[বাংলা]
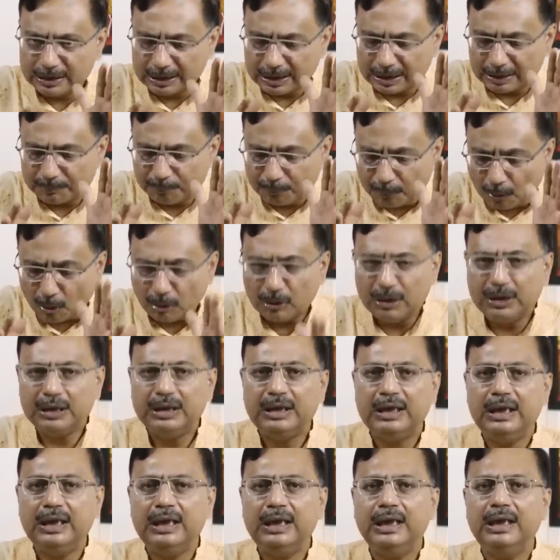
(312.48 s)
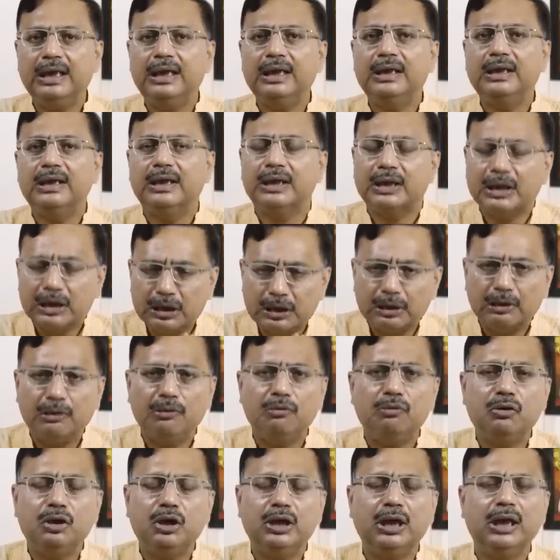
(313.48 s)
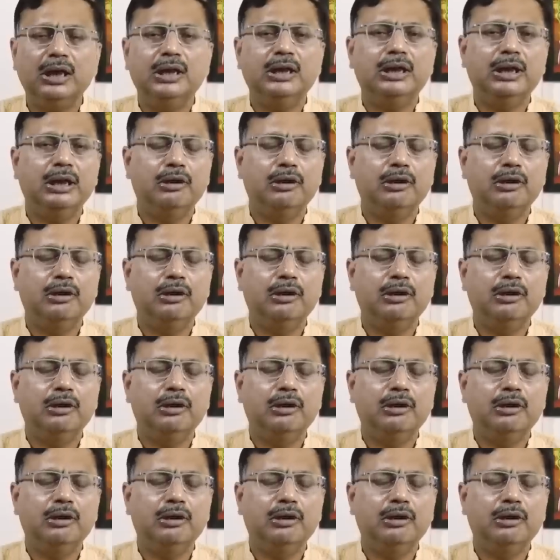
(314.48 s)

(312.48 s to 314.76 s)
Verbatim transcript: যে পলিসি যে রেজলিউশন